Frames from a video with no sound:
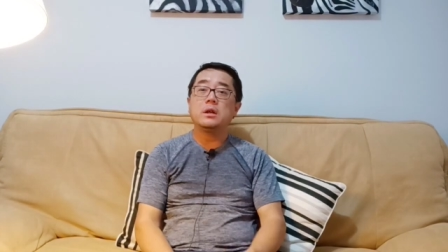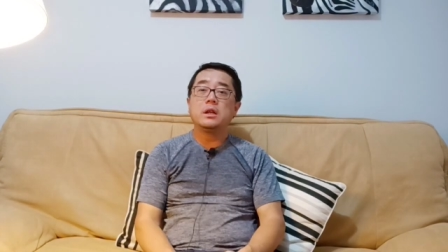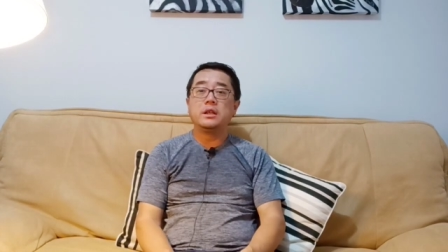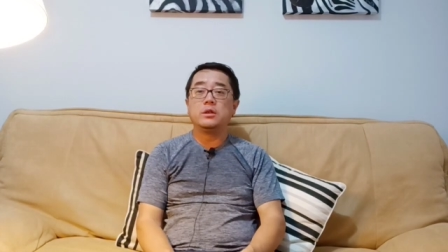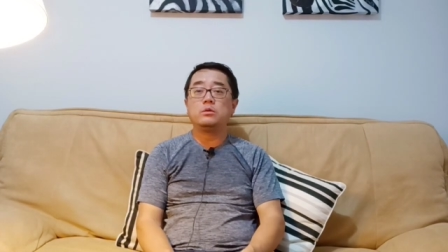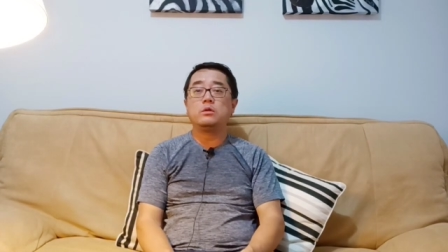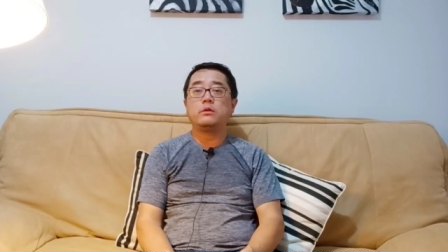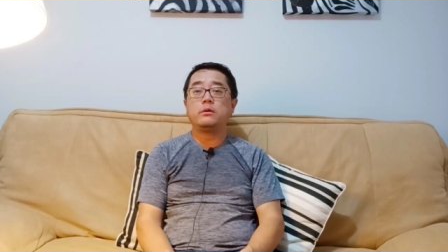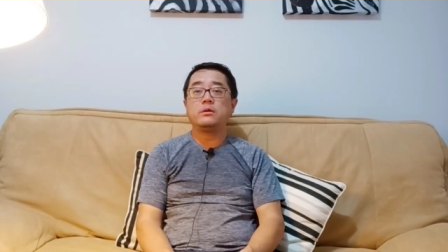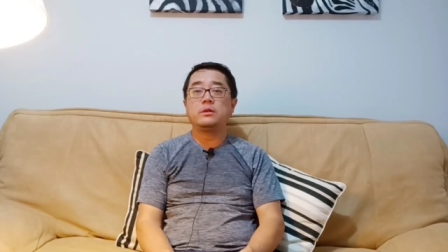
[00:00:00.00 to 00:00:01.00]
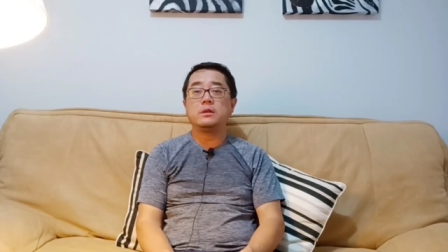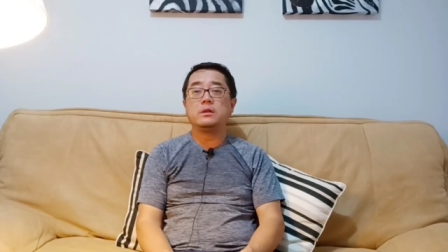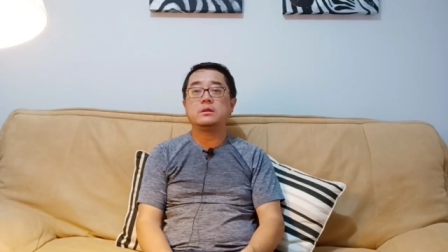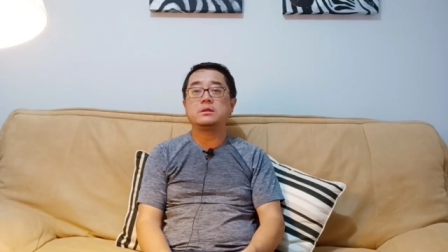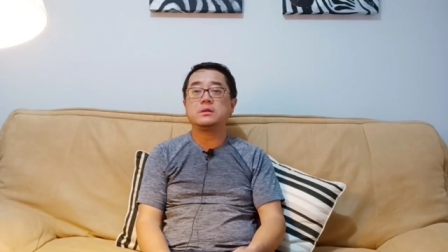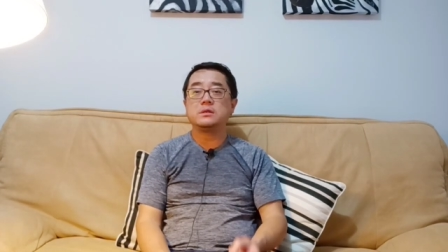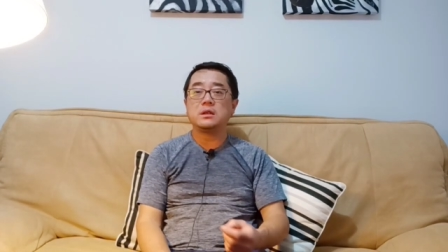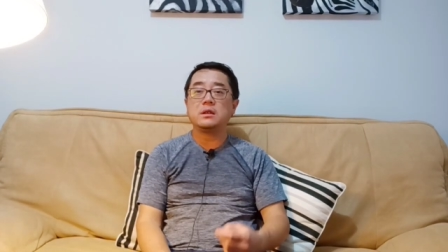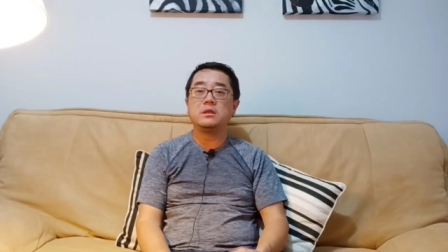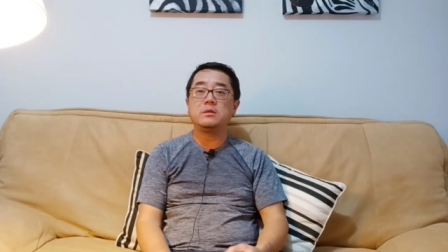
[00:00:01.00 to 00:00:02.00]
你如果呃涉及到
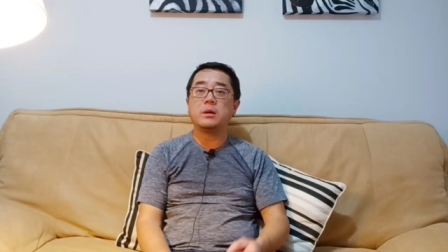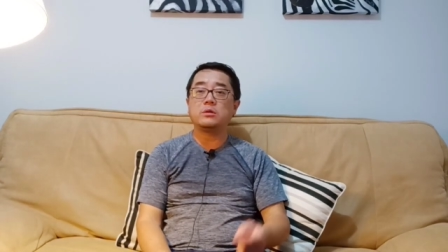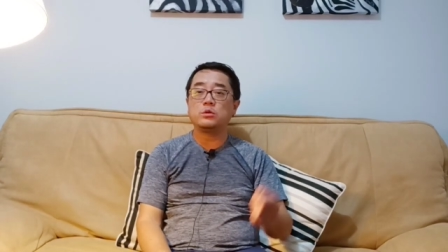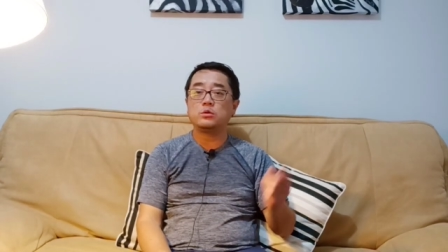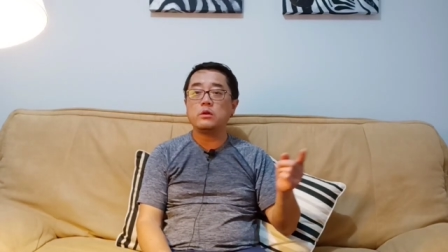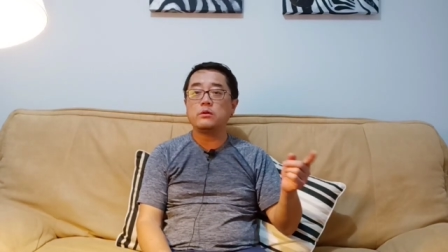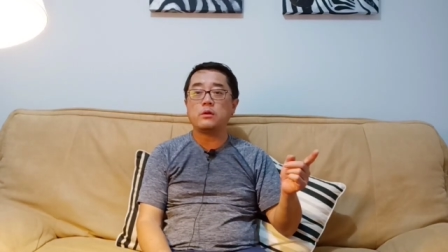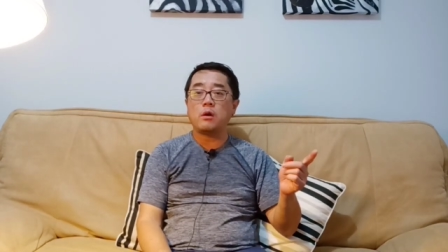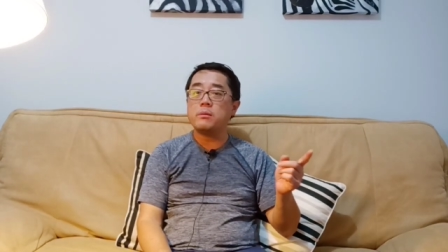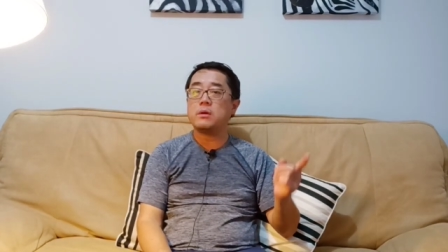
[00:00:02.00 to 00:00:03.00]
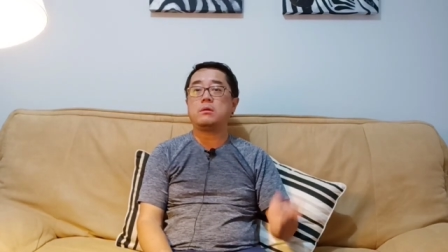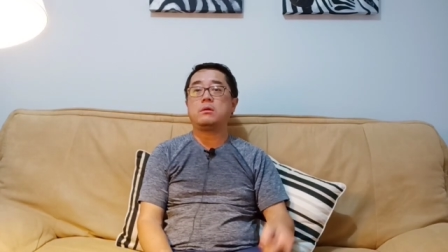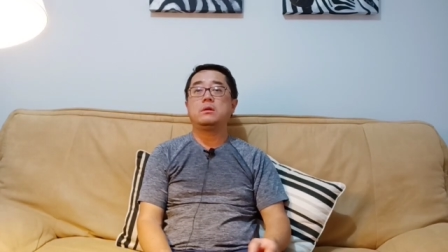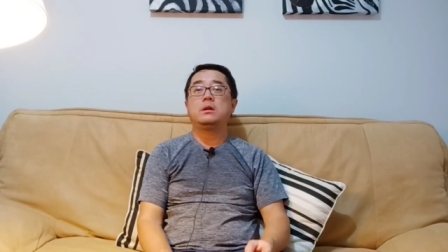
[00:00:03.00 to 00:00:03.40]
一个疫苗去对付奥密克戎，